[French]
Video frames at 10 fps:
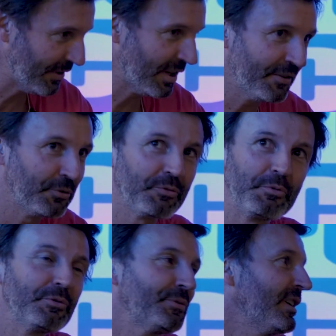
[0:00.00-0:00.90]
nous a
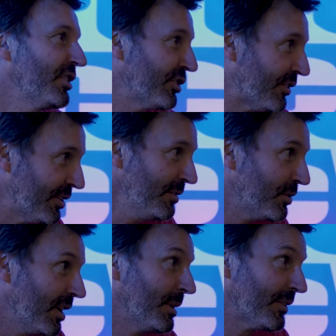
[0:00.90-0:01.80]
gracieusement offert un châssis.
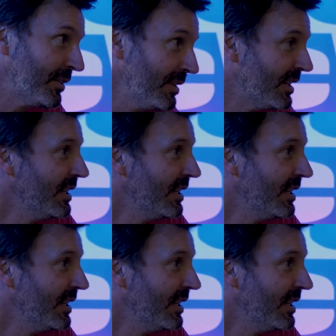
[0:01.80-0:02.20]
On les remercie.